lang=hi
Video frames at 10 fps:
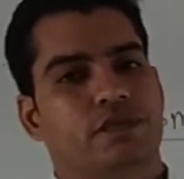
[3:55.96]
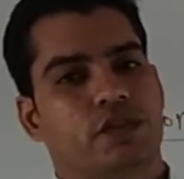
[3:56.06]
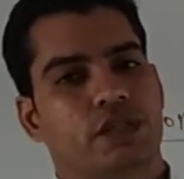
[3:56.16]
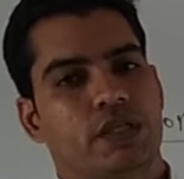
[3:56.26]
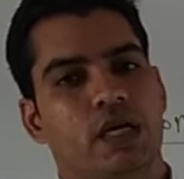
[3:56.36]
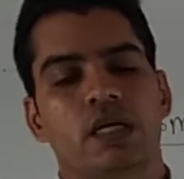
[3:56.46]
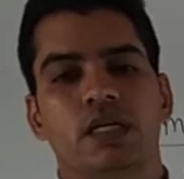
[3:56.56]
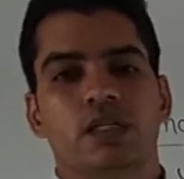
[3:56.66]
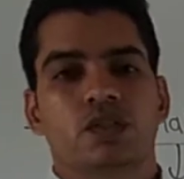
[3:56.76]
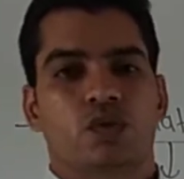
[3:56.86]
ठीक है
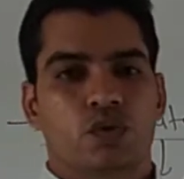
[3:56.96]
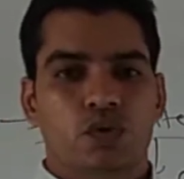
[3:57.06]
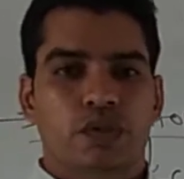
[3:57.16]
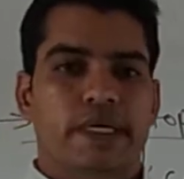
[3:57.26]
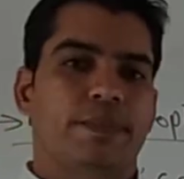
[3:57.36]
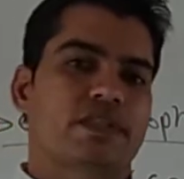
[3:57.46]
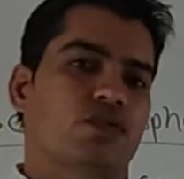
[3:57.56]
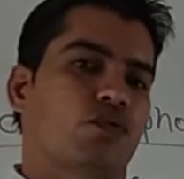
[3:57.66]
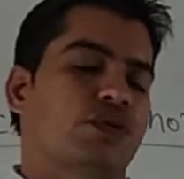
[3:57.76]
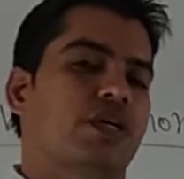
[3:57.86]
तो ये इनमें
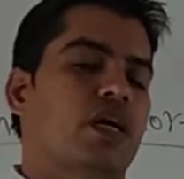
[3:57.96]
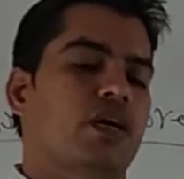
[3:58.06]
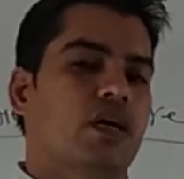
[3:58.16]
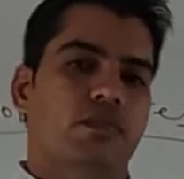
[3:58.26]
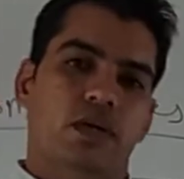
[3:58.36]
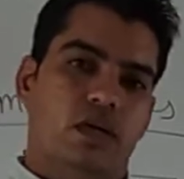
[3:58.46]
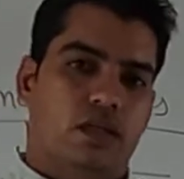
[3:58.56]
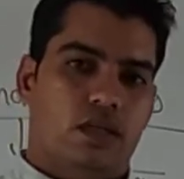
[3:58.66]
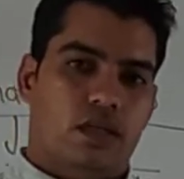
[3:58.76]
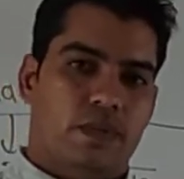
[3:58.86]
शोषण का काम
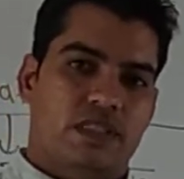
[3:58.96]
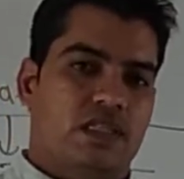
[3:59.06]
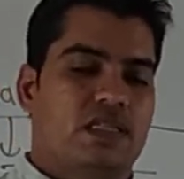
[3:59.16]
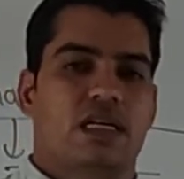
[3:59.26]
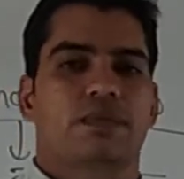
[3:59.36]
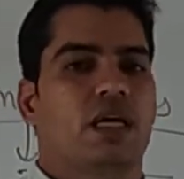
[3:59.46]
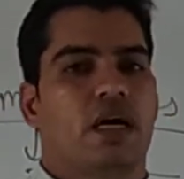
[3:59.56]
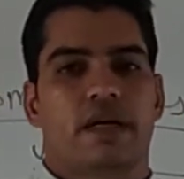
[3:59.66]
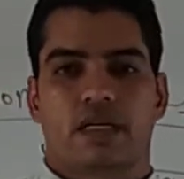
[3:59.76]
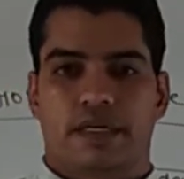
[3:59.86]
करते हैं बस इतना सा आप
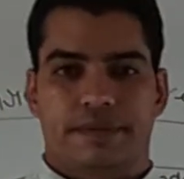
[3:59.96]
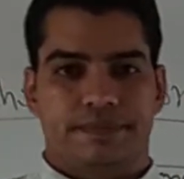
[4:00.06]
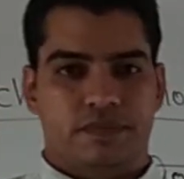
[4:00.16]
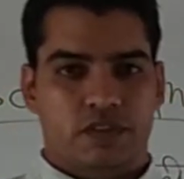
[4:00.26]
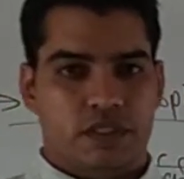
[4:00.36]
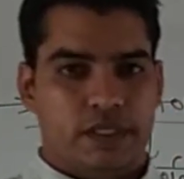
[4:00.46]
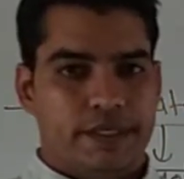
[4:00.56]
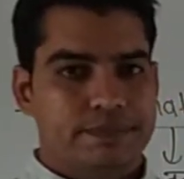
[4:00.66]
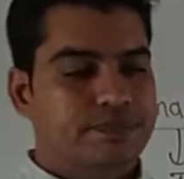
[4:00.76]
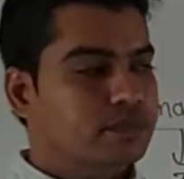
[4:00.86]
ध्यान रखना क्लियर
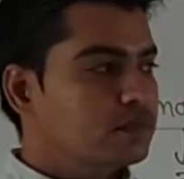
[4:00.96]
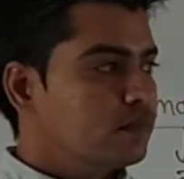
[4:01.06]
है